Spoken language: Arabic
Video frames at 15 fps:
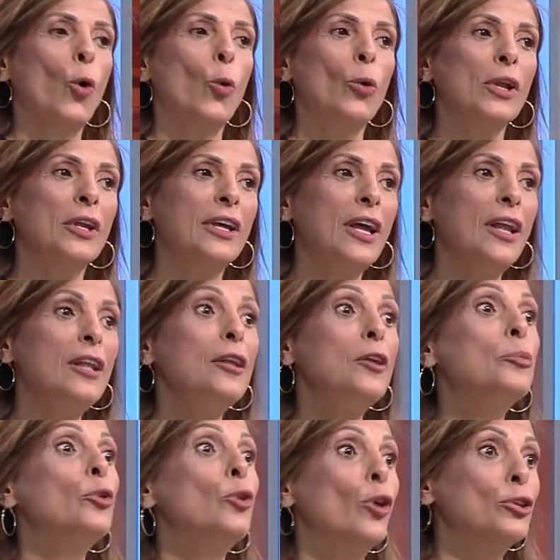والكل
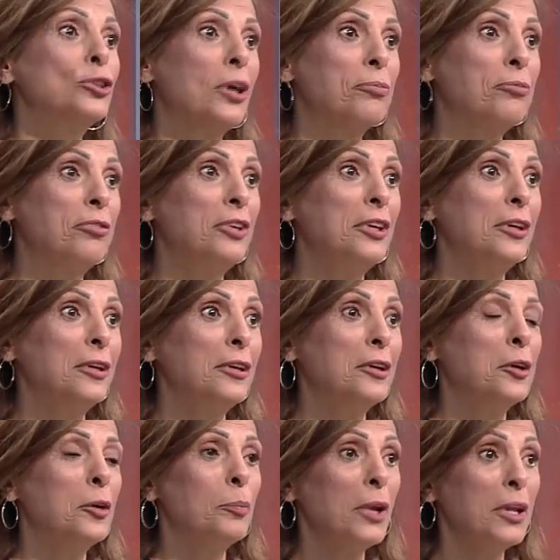بيعجب فيه
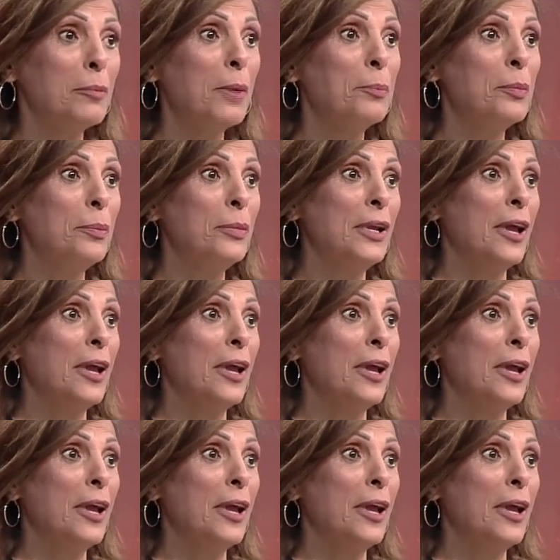بالمم...